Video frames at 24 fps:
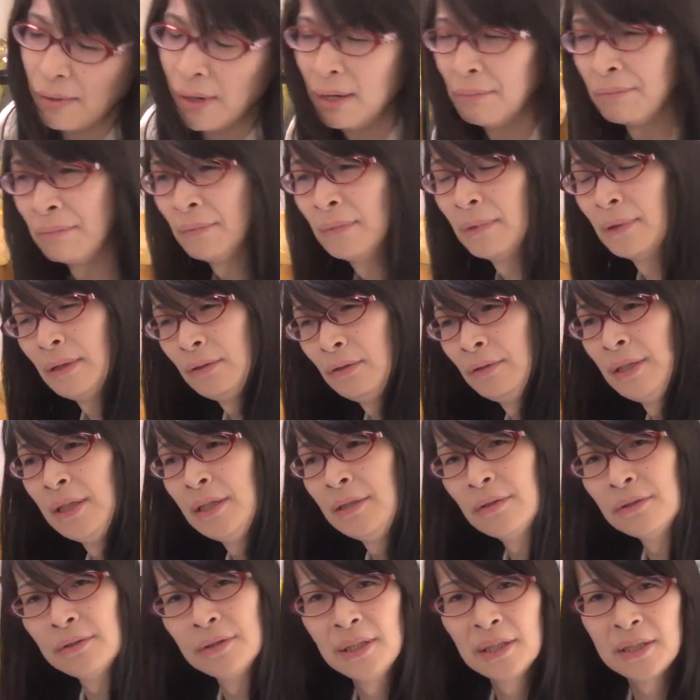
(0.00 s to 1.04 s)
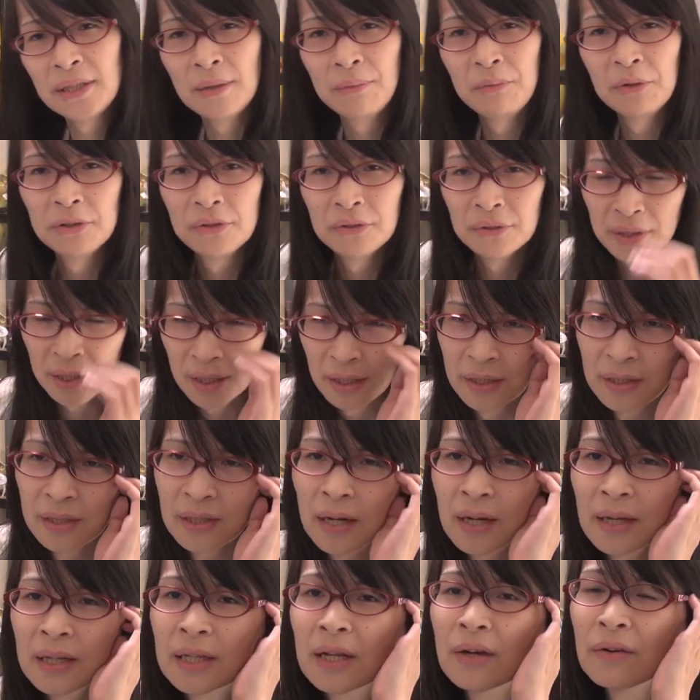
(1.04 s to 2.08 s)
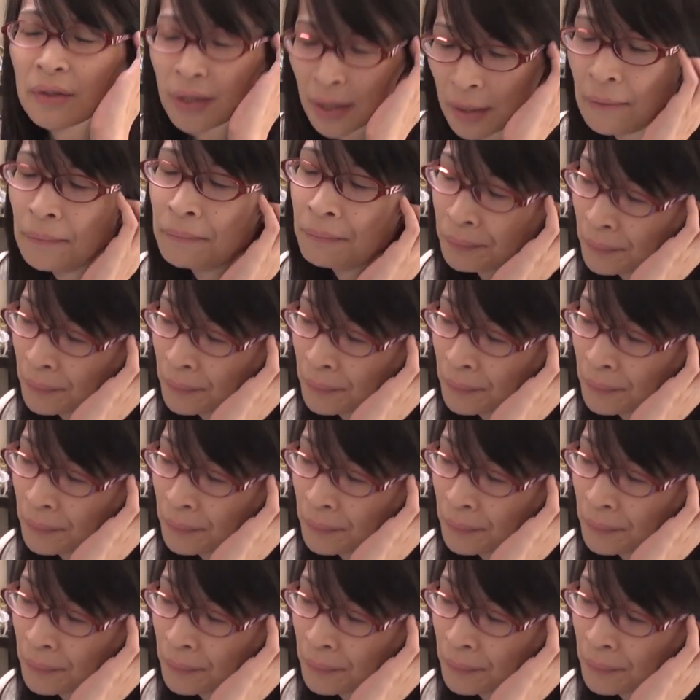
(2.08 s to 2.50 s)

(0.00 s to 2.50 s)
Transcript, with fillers: は Windows ではサポートされてなかったのね。